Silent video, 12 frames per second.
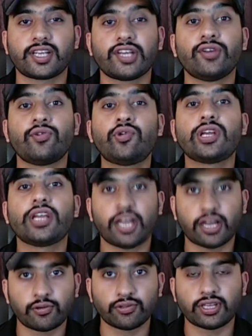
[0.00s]
सके कि रूट
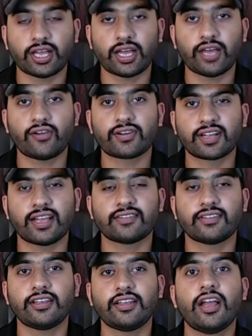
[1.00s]
क्या होता है और
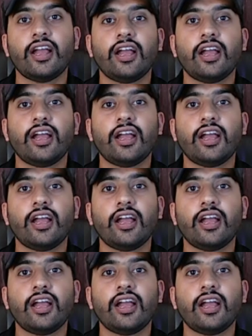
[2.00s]
कैसे